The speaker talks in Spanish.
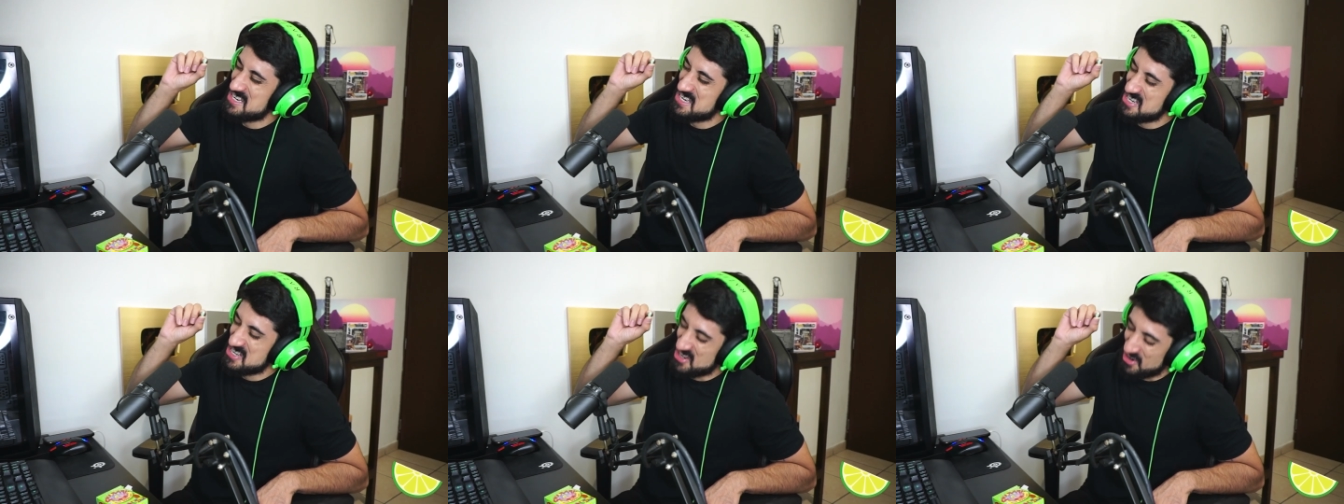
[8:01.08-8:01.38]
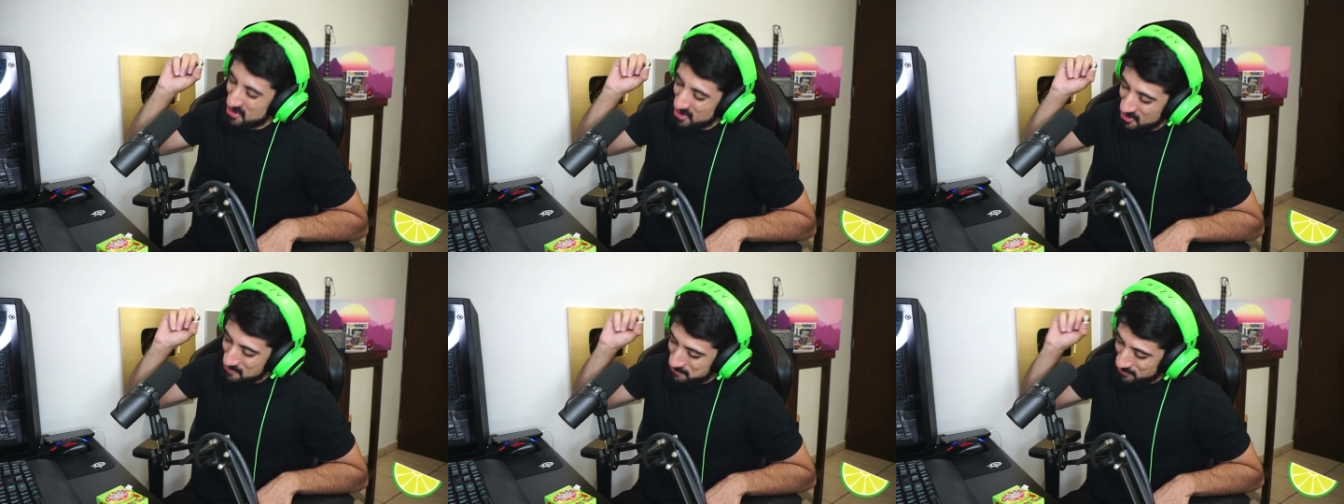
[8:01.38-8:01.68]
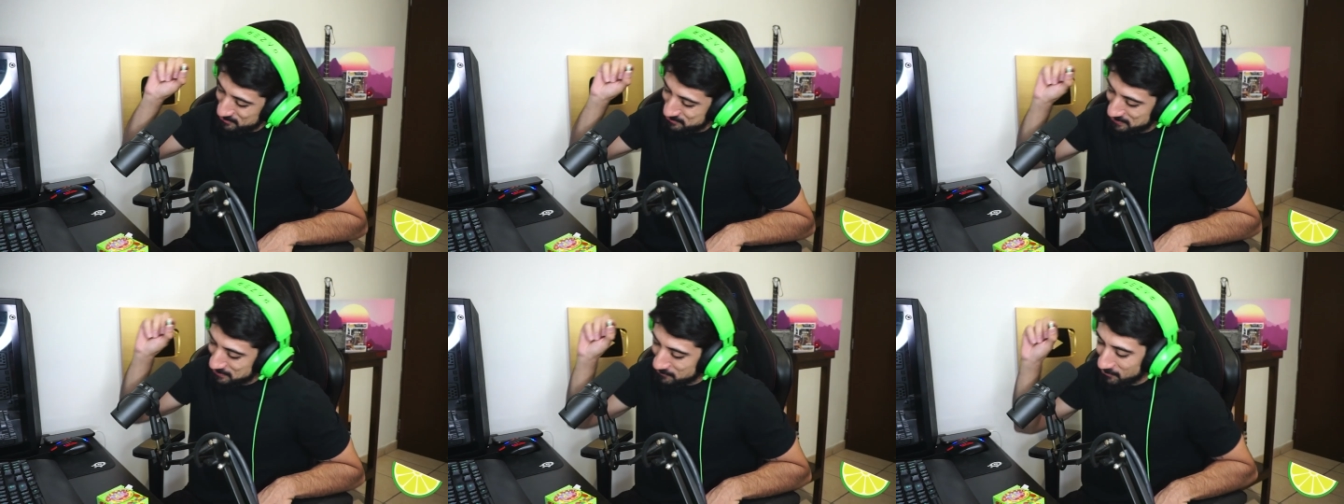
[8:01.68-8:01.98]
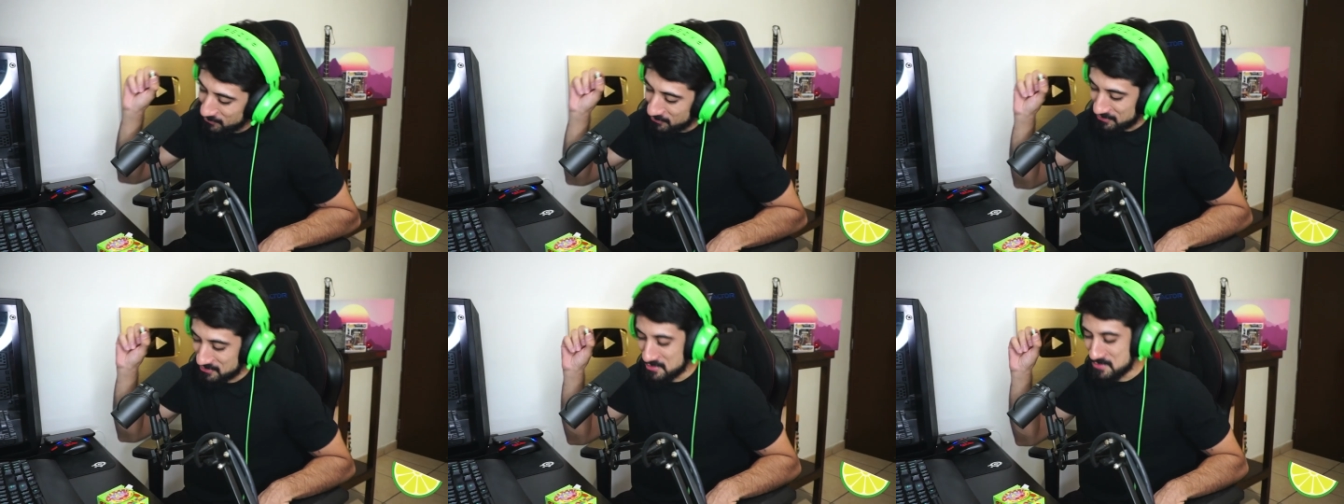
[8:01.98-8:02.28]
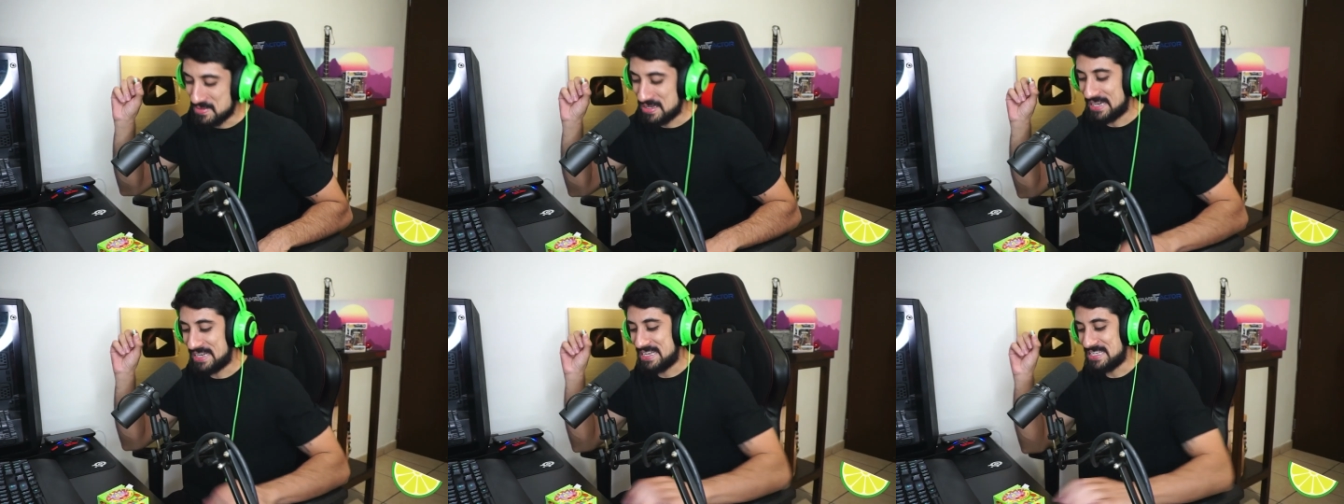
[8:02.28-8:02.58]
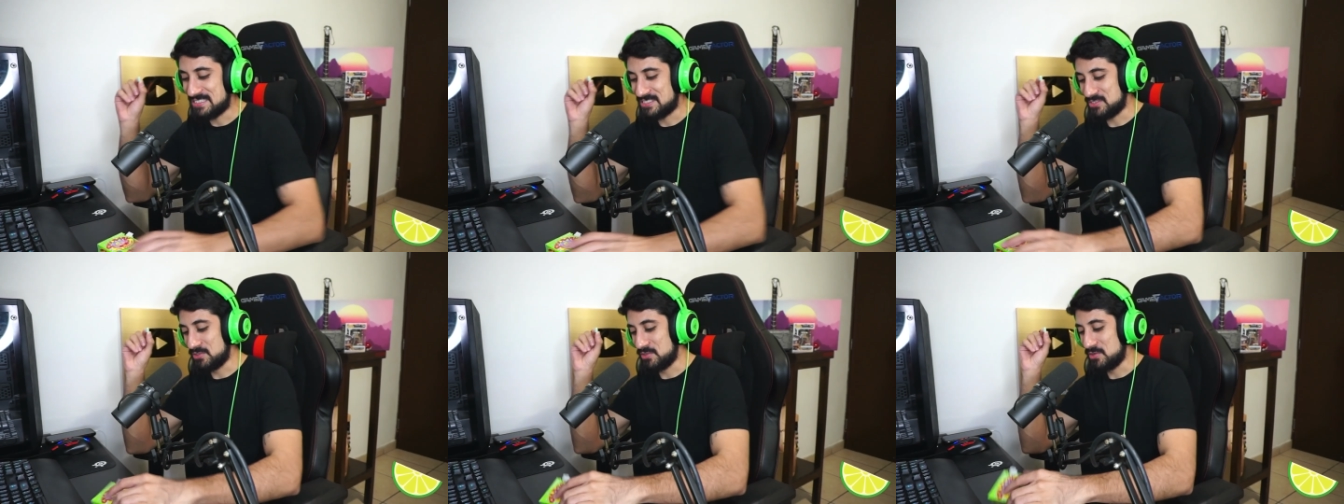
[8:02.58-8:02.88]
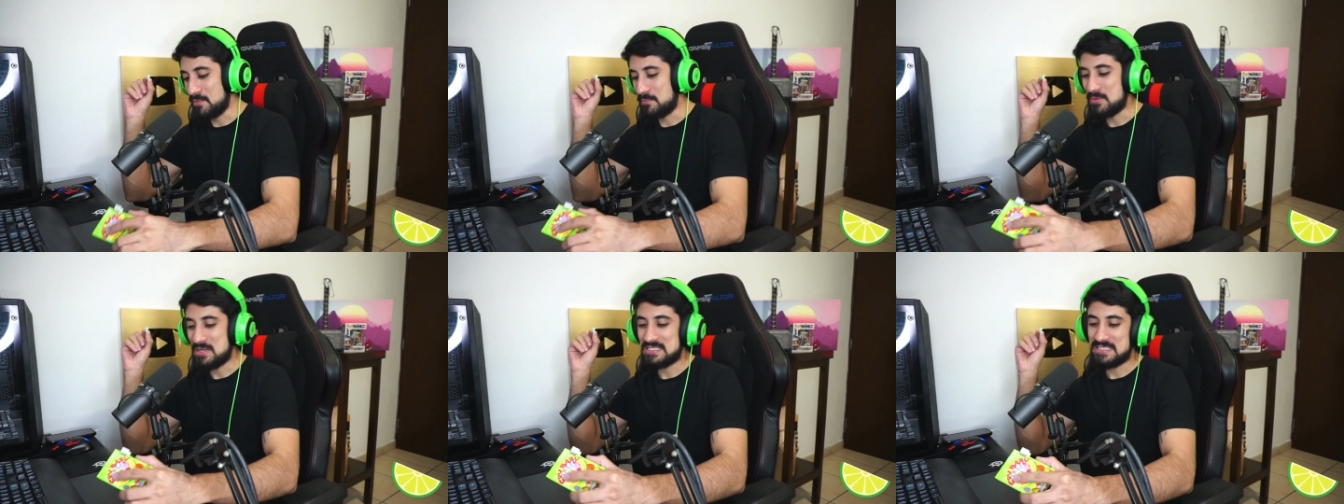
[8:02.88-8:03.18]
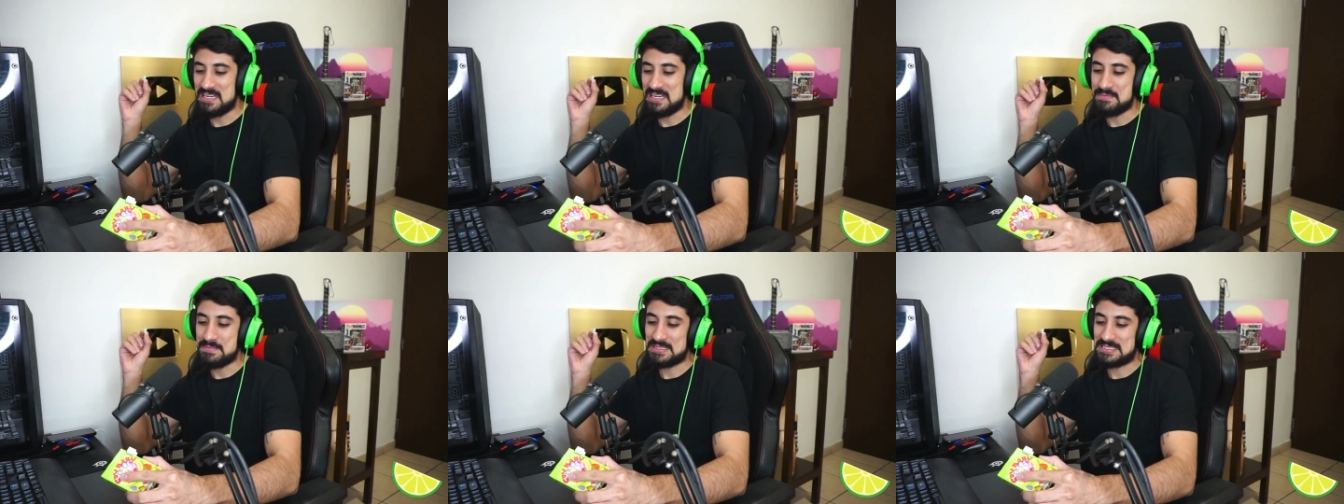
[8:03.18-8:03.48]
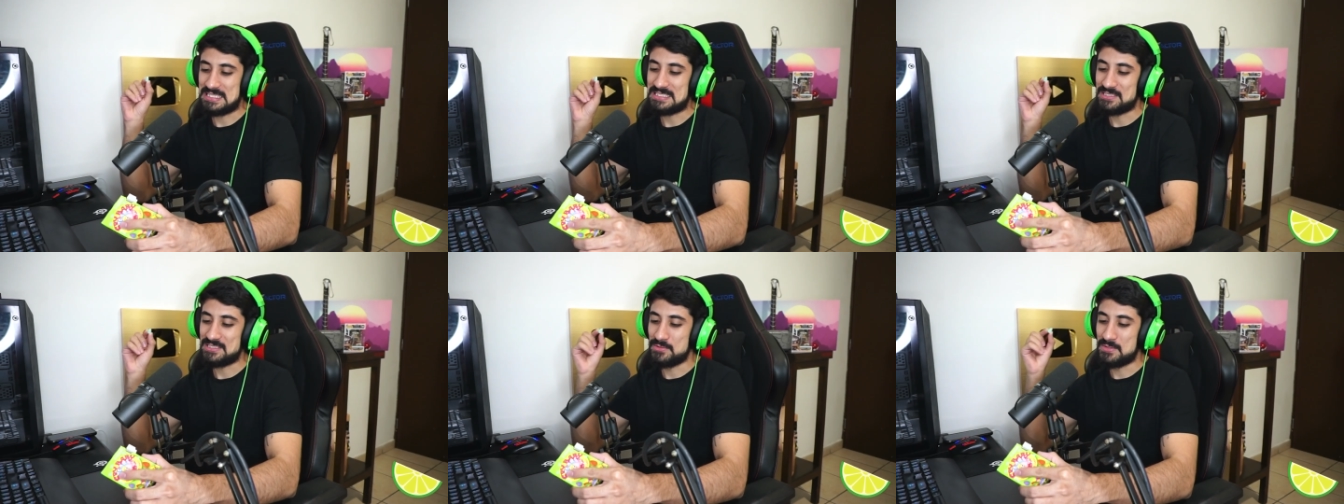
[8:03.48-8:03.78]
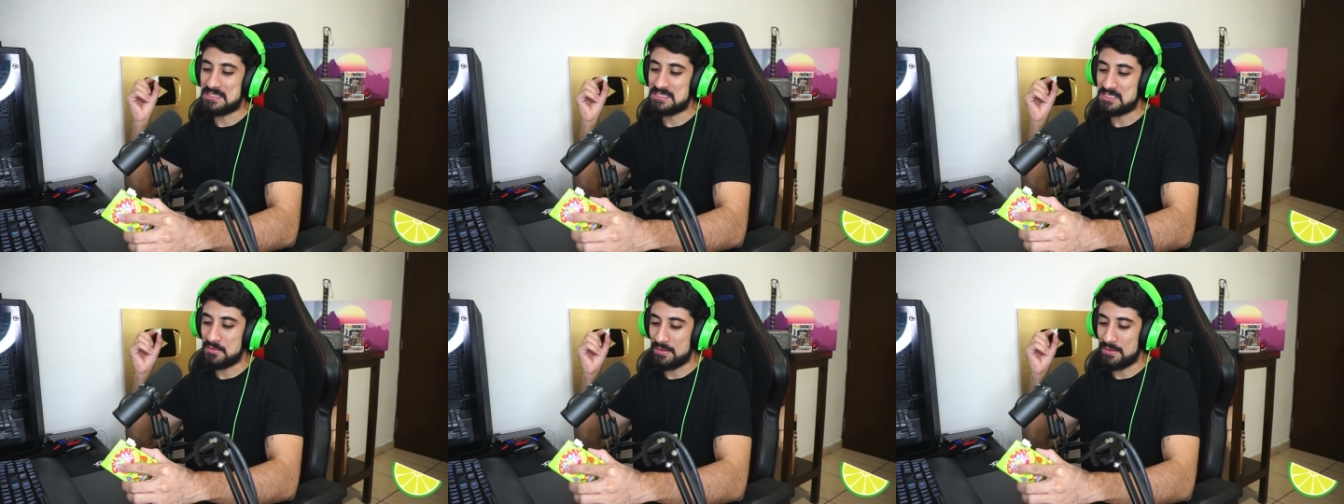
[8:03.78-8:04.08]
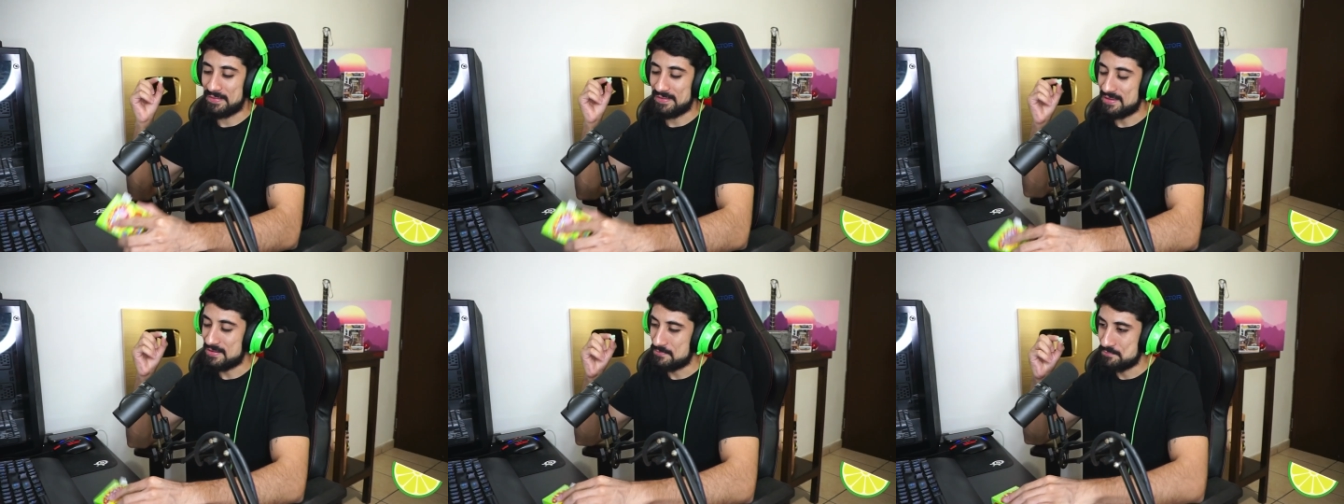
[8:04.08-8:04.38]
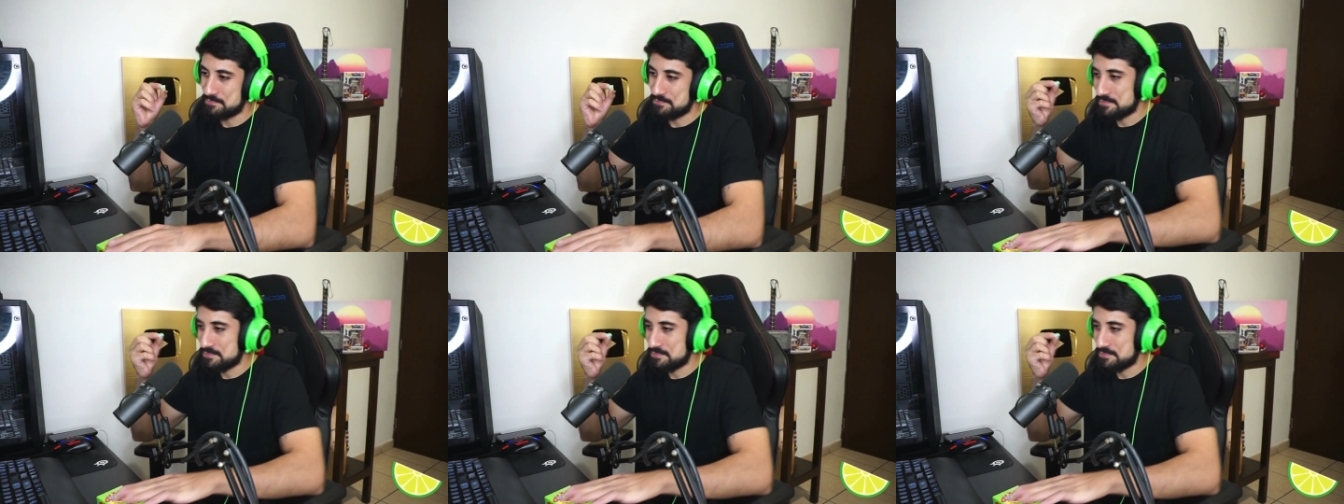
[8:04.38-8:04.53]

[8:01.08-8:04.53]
No, por favor, no me hagan esto. No puede ser el más ácido este, ¿verdad?